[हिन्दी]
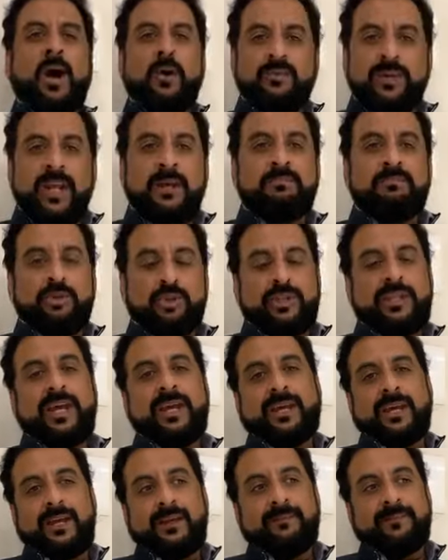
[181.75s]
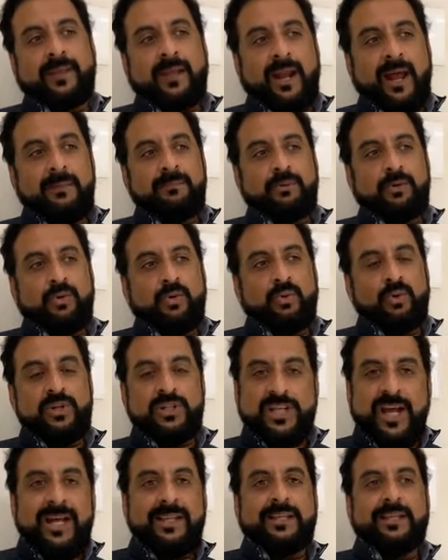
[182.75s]
भावनिक मुद्दे के अंदर आपको
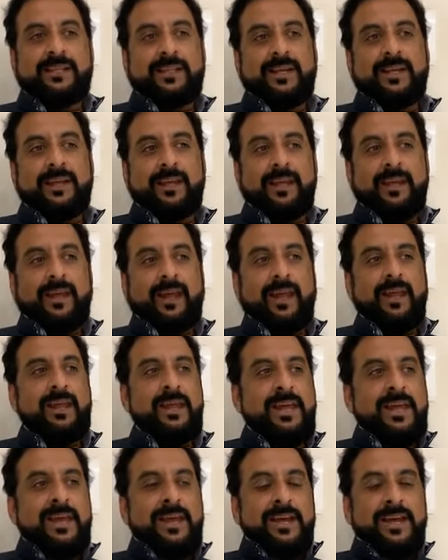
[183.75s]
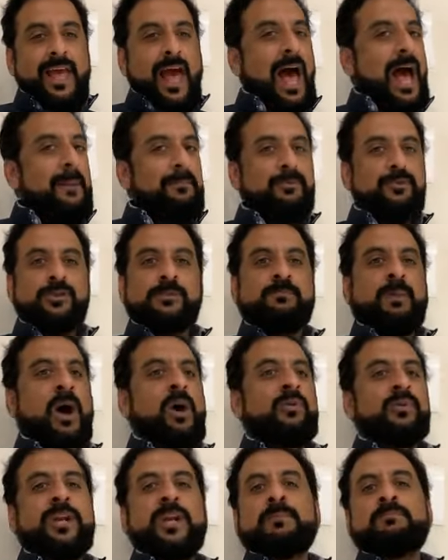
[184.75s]
उलझा देते हैं कि आप उस
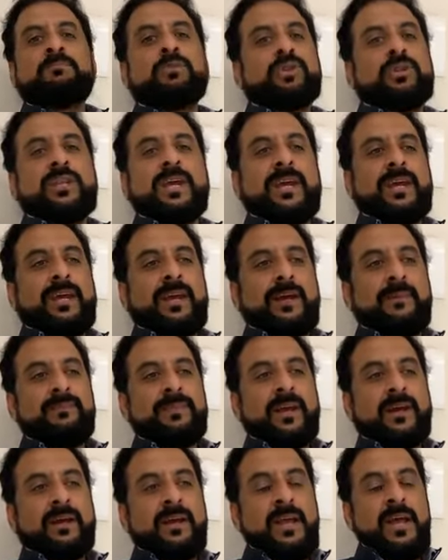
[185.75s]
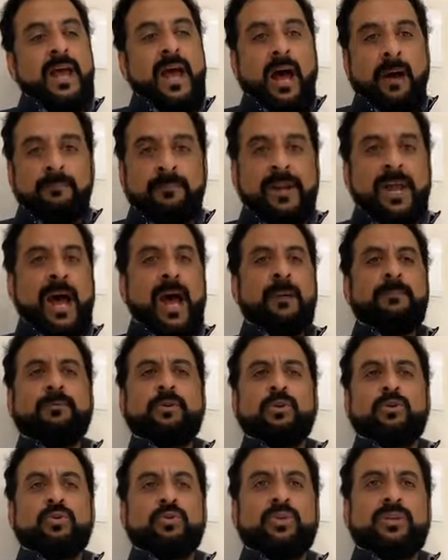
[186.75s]
भावनिक मुद्दे के अंदर अपने आप को
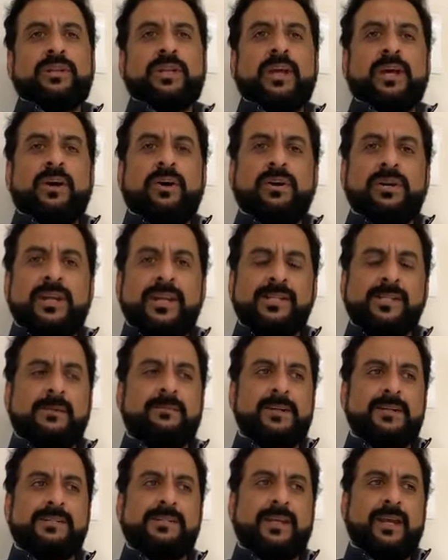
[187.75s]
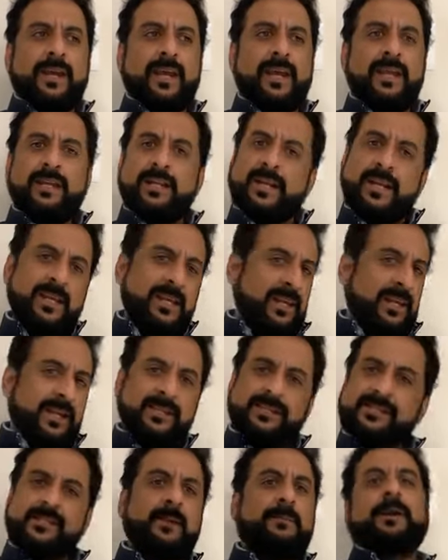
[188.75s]
ढूंढते हैं और ये समझते हैं कि नहीं
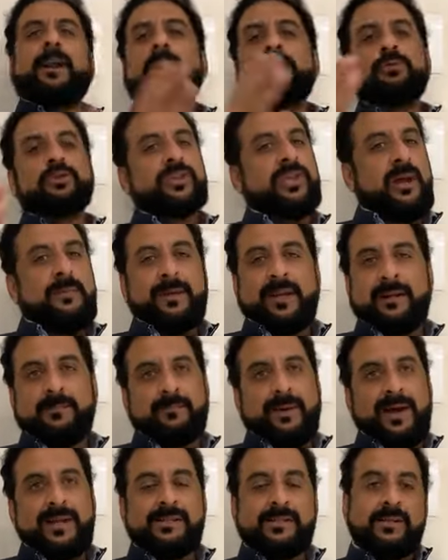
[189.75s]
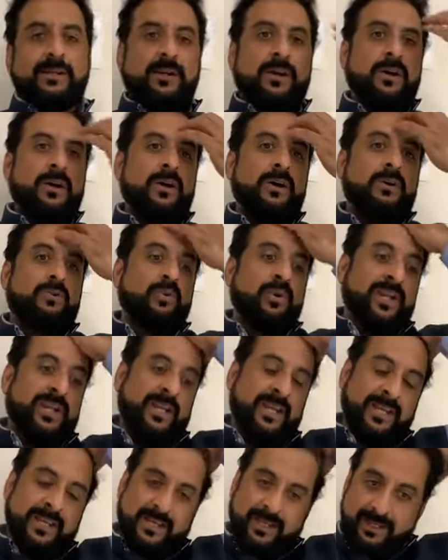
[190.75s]
इससे बड़ा मुद्दा मेरे पास कोई
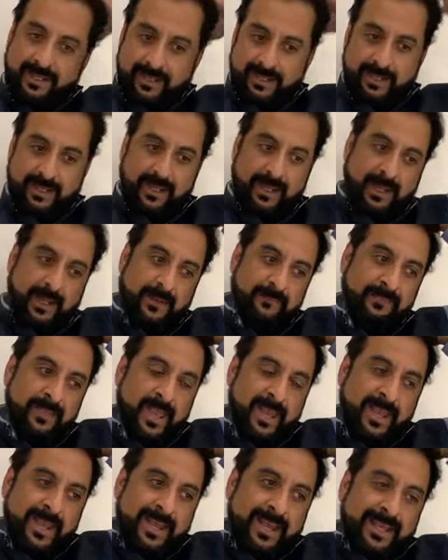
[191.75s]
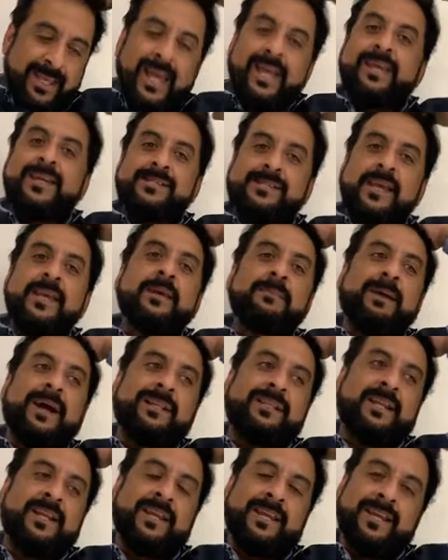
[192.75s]
नहीं है क्या ये सही
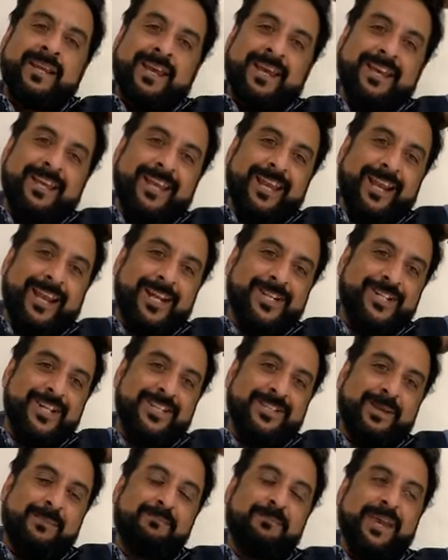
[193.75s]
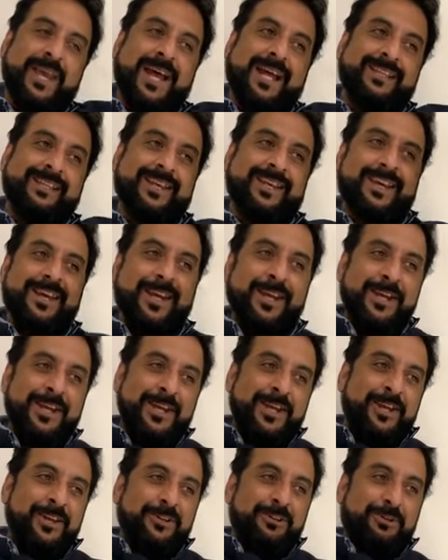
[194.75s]
बात नहीं है कि इलेक्शन जब भी आते हैं
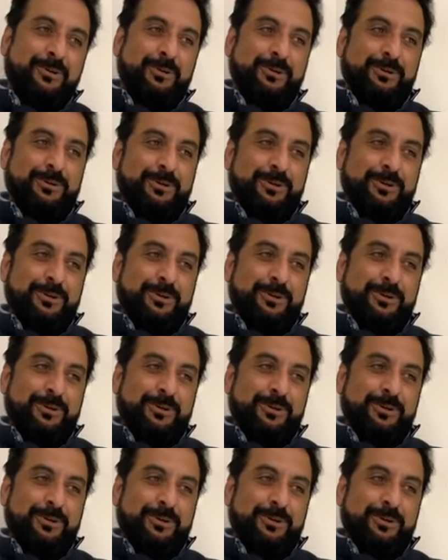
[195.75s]
तो